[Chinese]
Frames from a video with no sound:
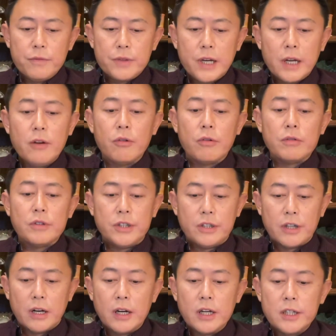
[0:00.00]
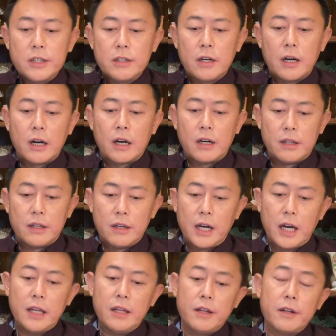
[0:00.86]
这种形式啊，可
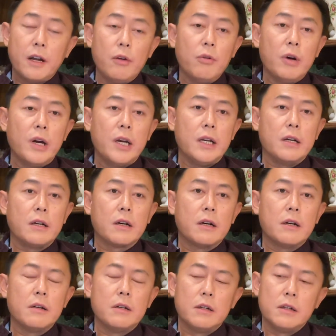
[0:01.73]
能还得再乱一阵儿